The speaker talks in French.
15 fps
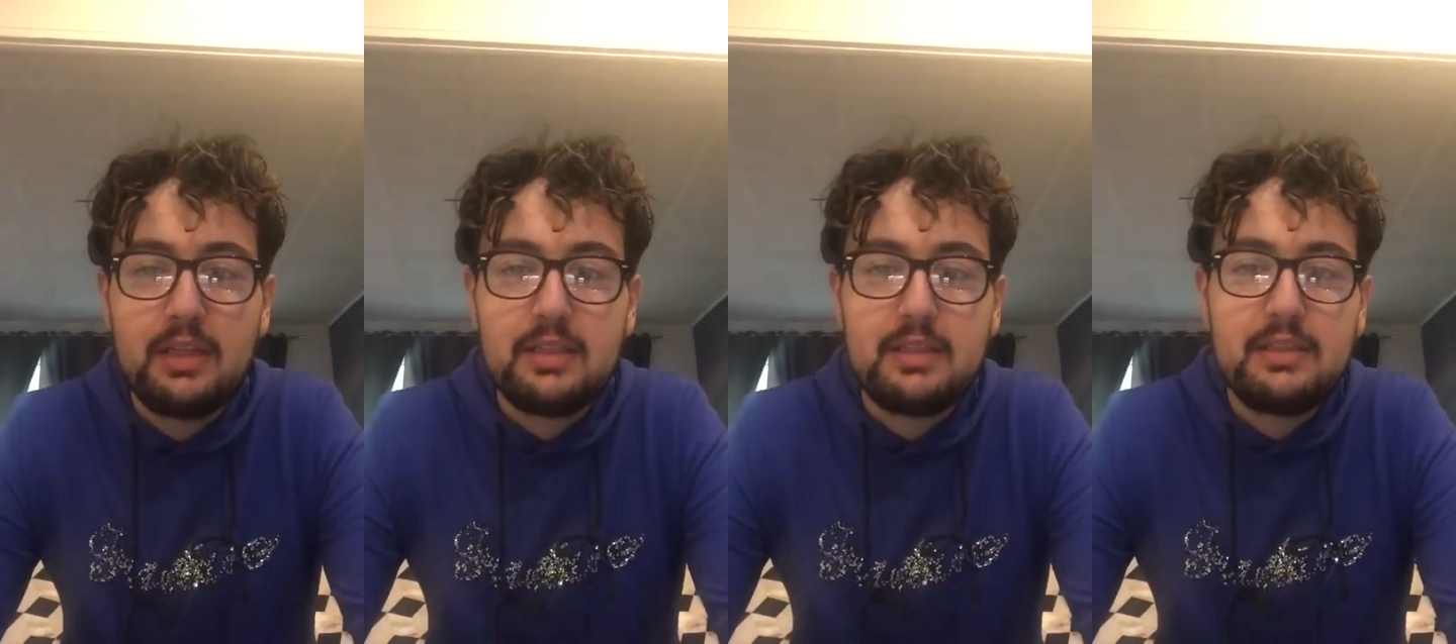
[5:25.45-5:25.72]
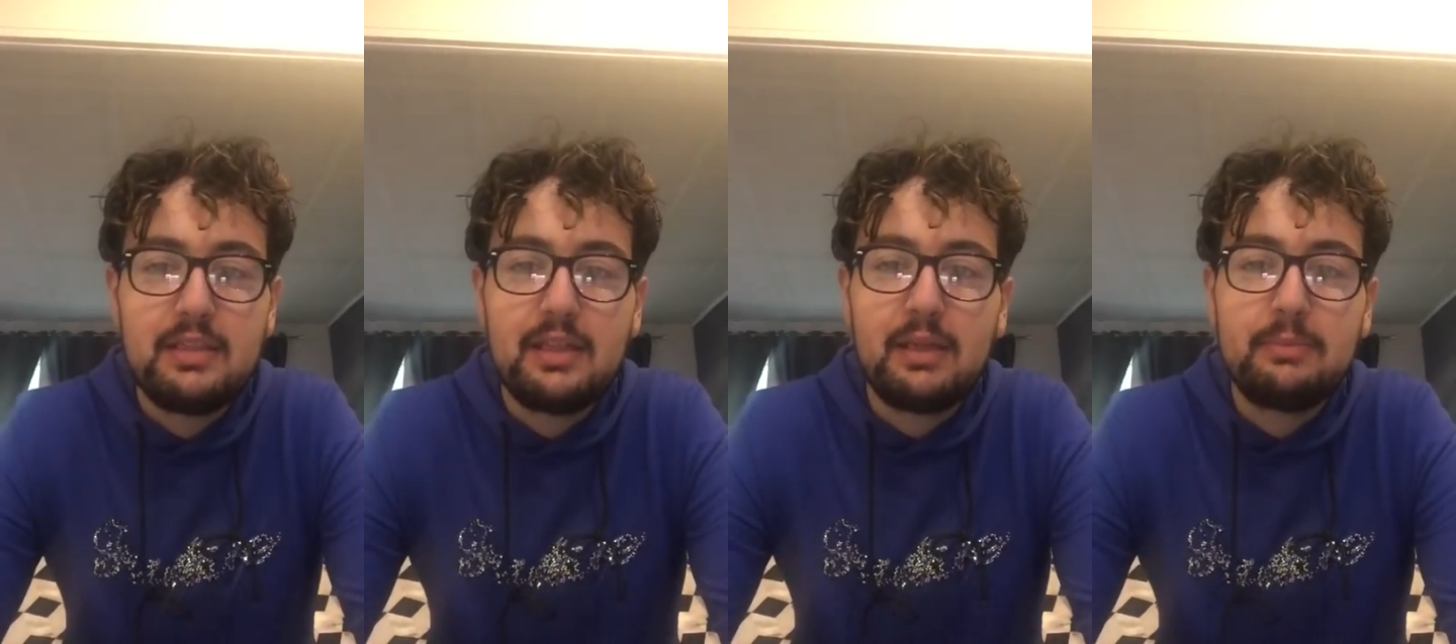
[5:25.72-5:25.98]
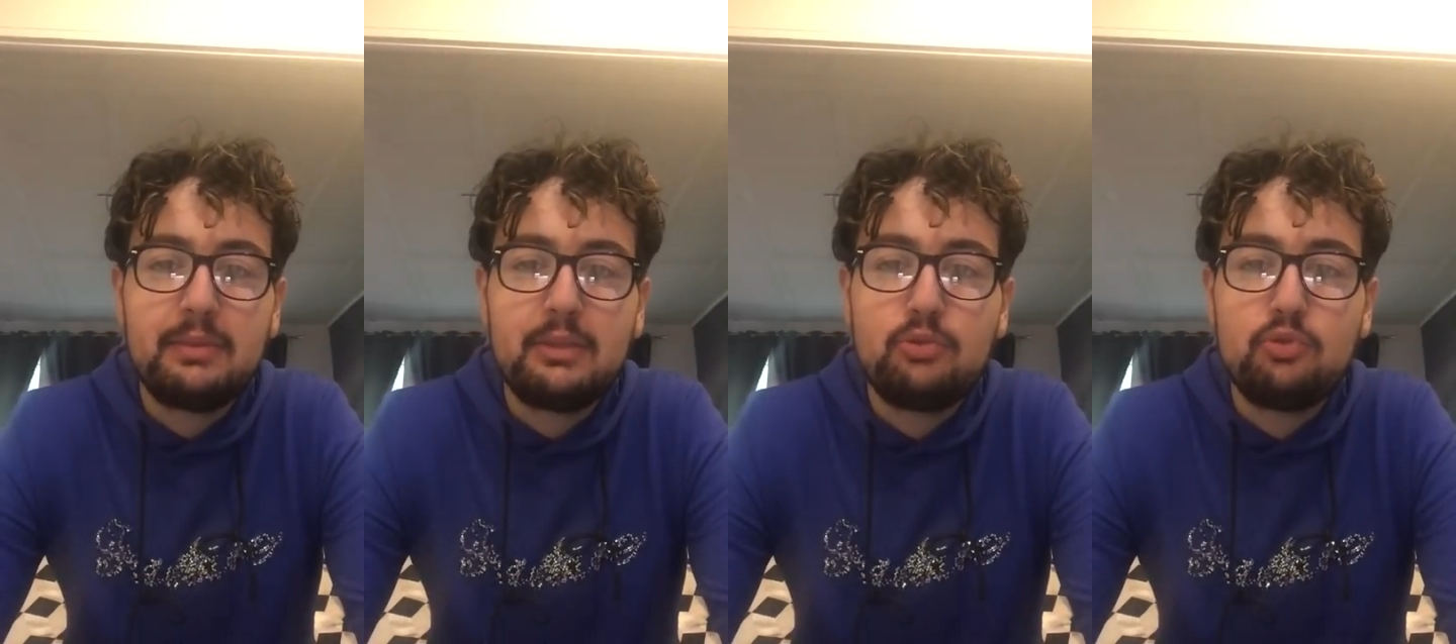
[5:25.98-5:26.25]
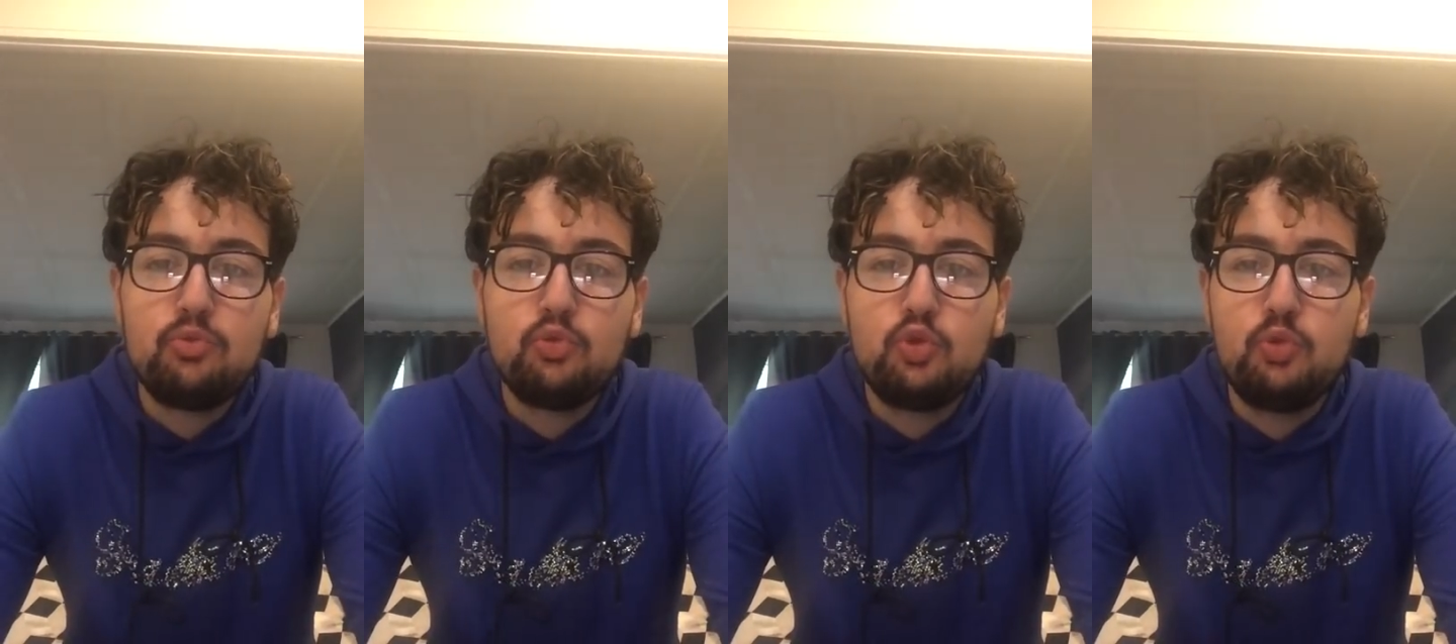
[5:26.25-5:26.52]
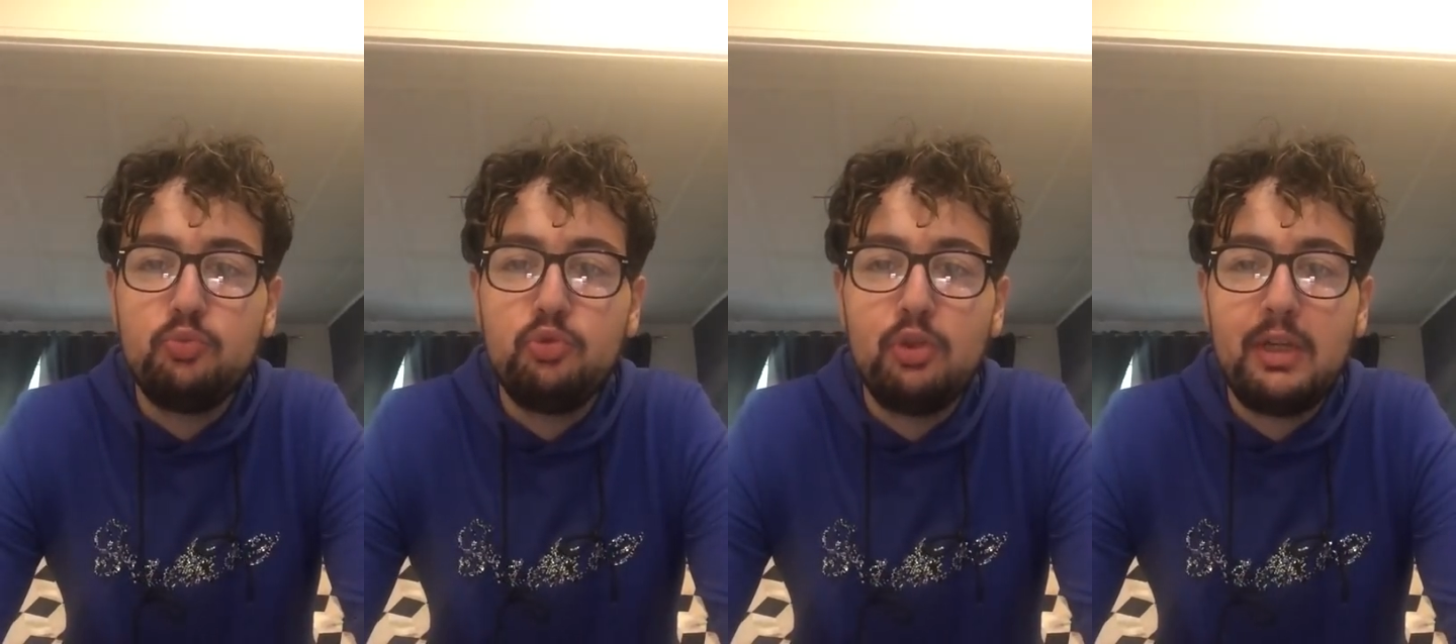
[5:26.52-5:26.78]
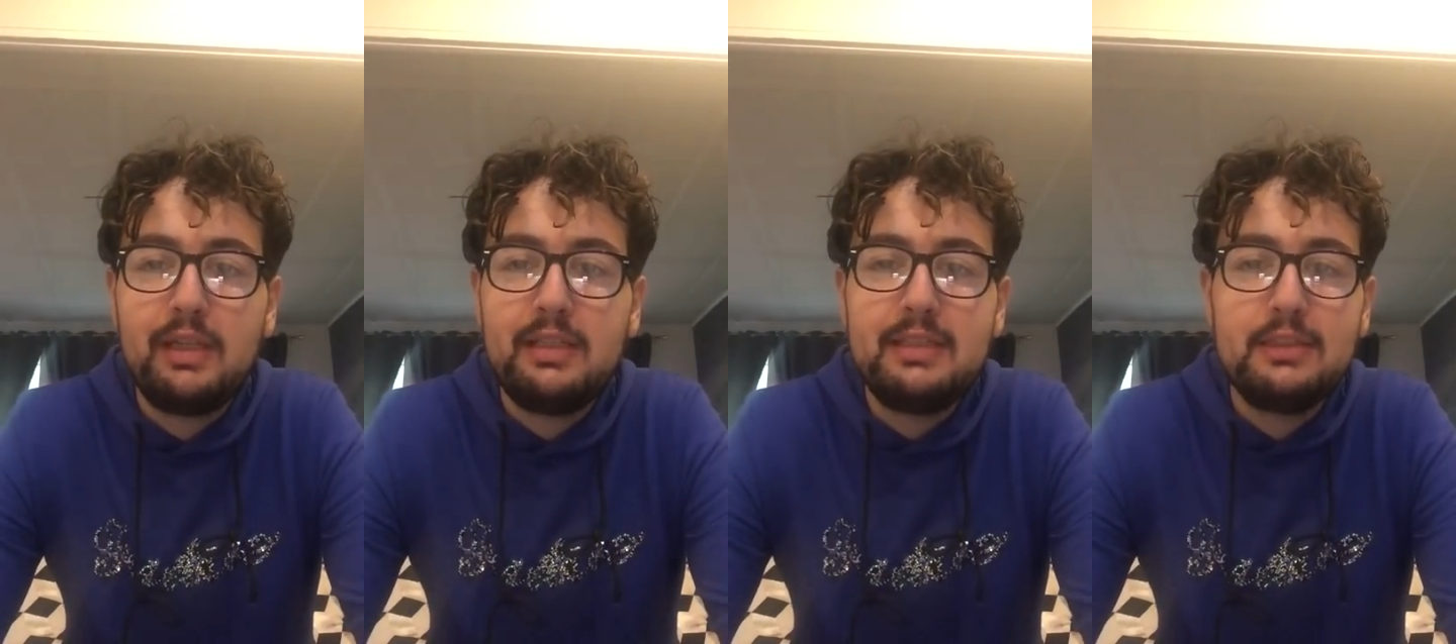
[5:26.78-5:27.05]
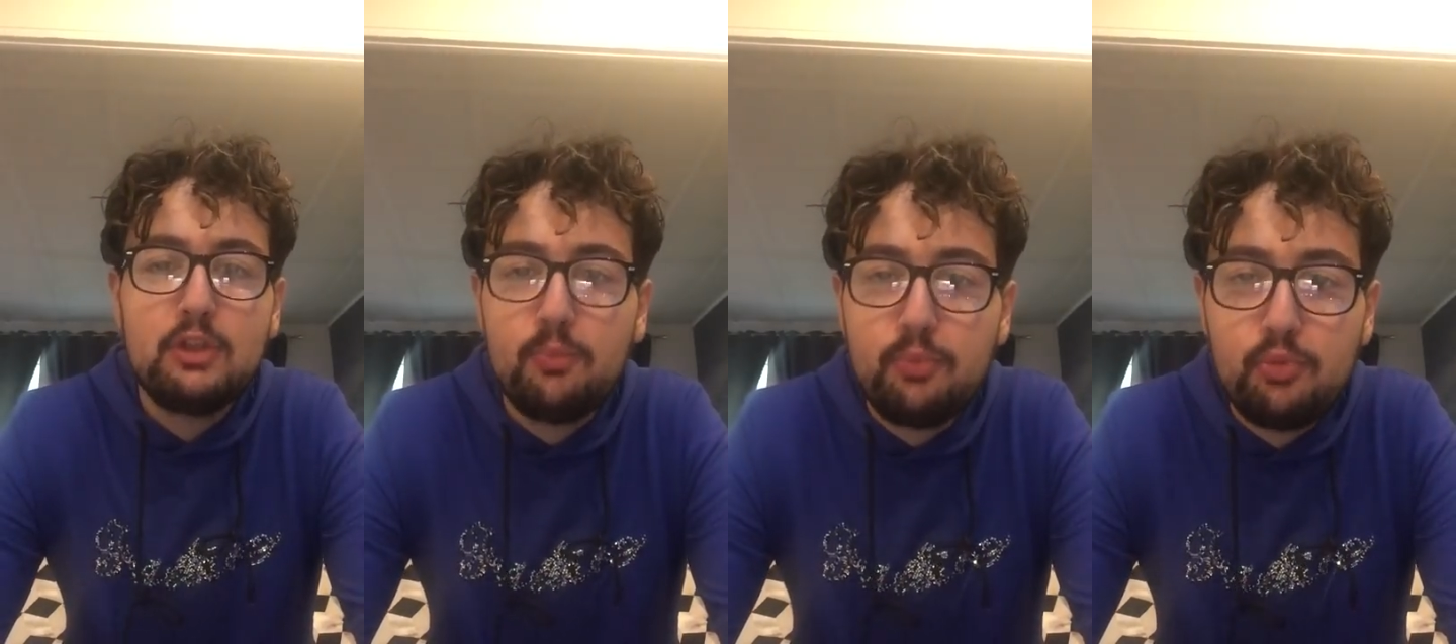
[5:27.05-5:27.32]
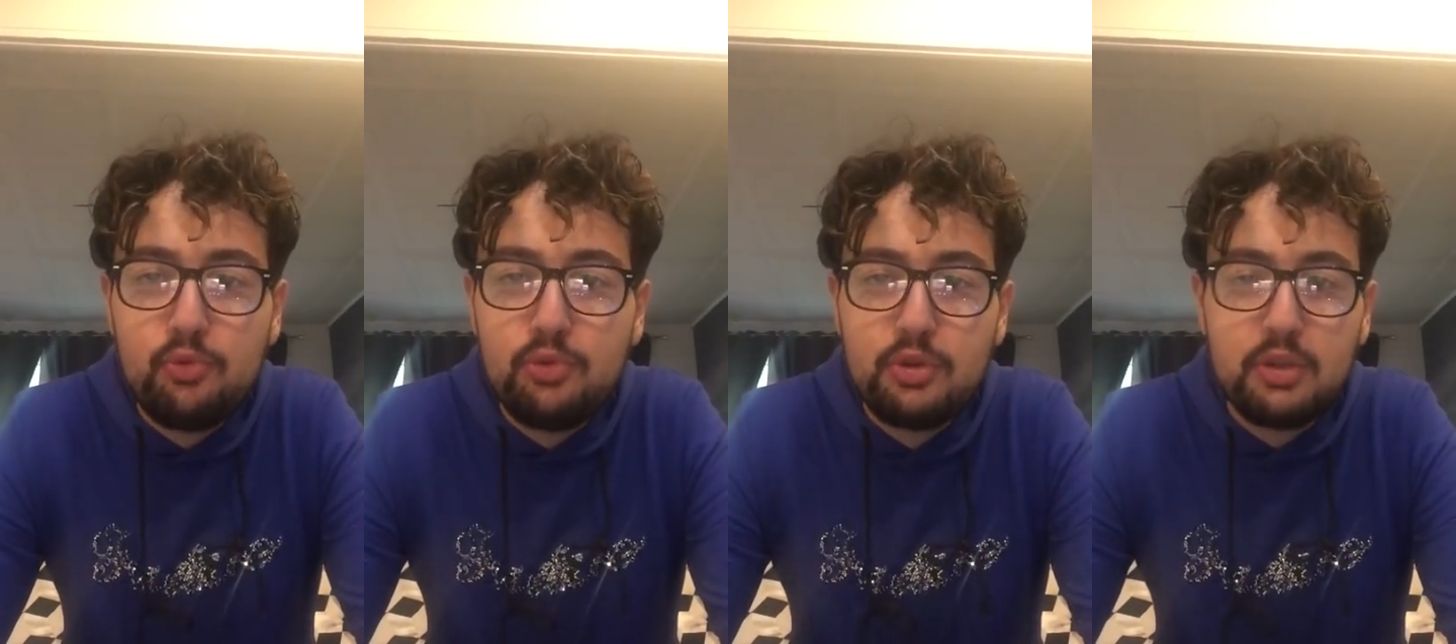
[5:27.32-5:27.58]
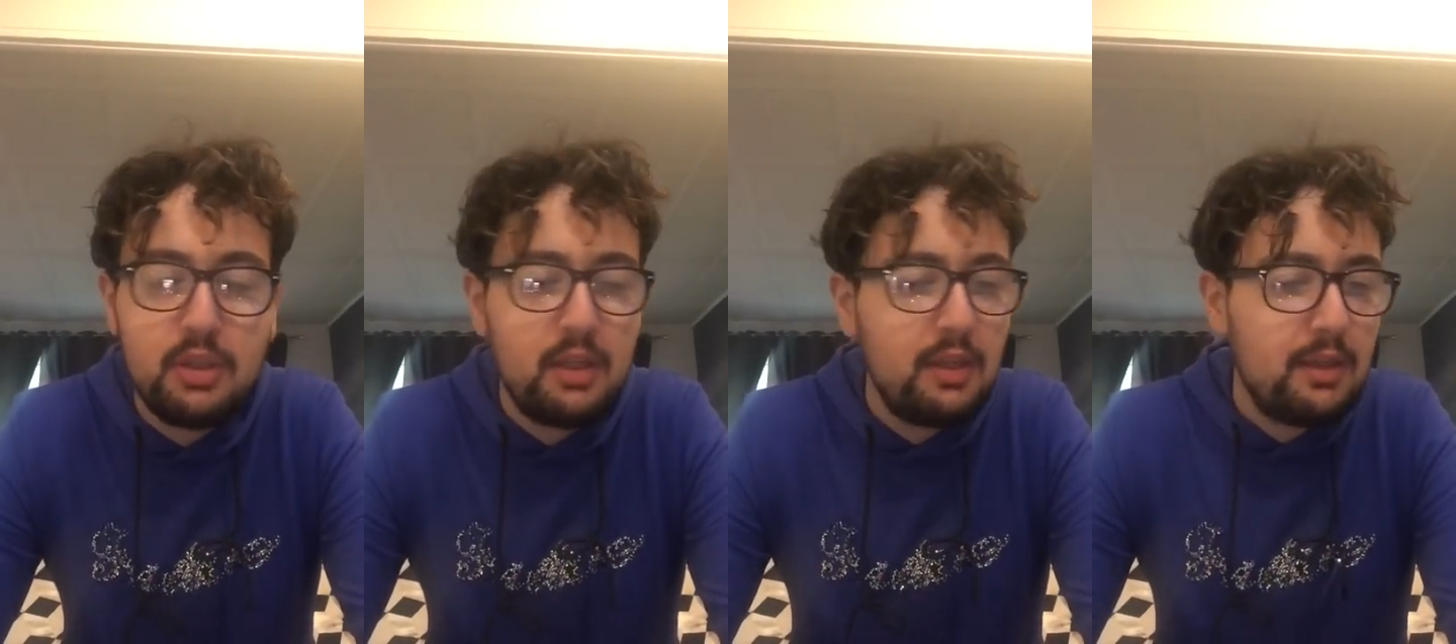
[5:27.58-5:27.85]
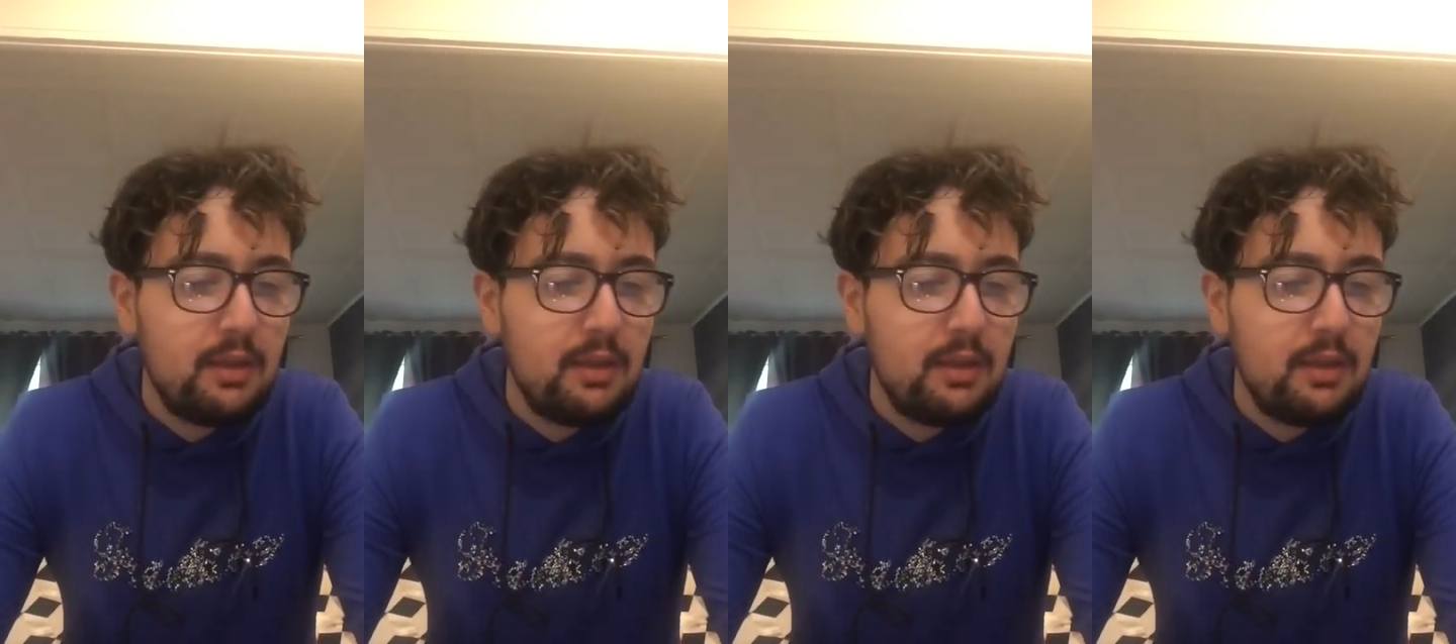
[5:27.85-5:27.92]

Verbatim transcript: Il gagnera peut-être une Coupe de la Ligue en plus,